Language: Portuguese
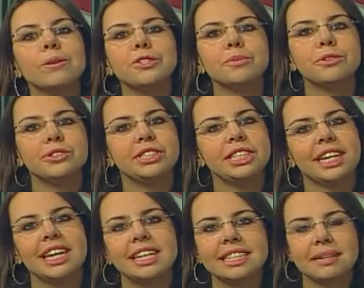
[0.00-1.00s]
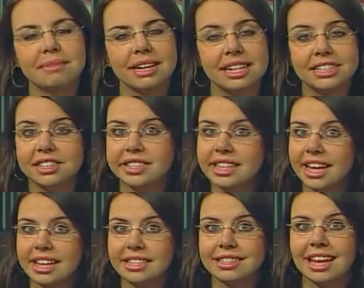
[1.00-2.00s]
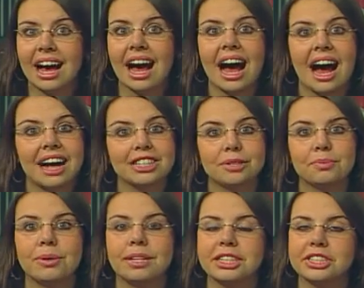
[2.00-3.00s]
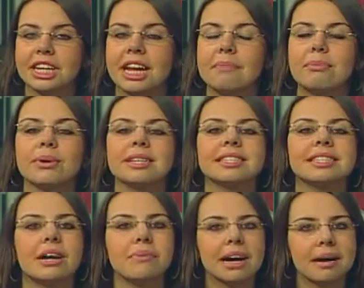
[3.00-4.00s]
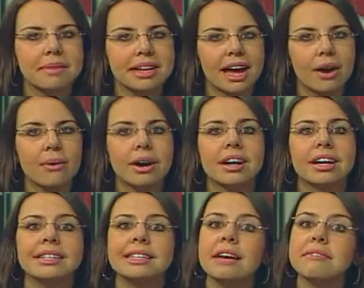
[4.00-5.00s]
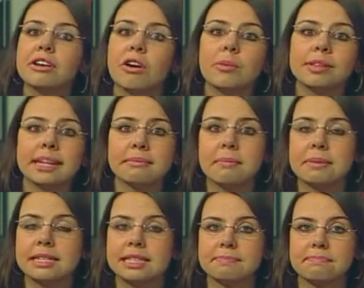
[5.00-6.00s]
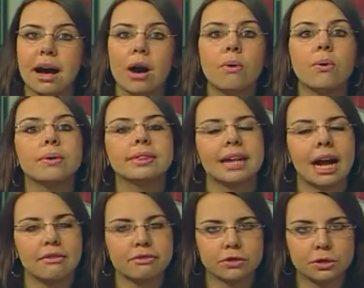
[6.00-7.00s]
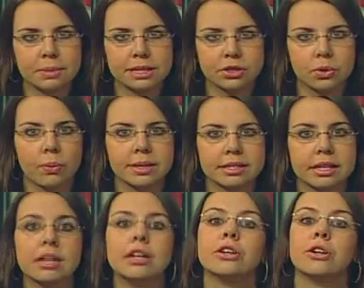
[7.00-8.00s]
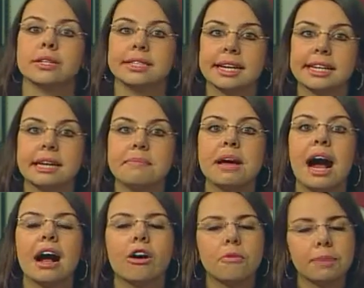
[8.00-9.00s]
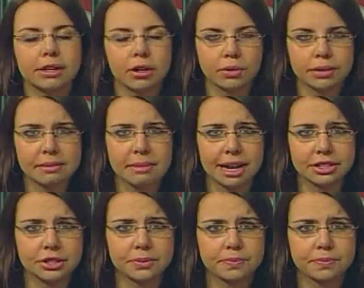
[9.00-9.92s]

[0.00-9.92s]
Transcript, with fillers: último dia da Semana de Ciência, Arte e Política da PUC São Gabriel, teve como tema principal o tráfico de pessoas. Nossa equipe acompanhou o debate.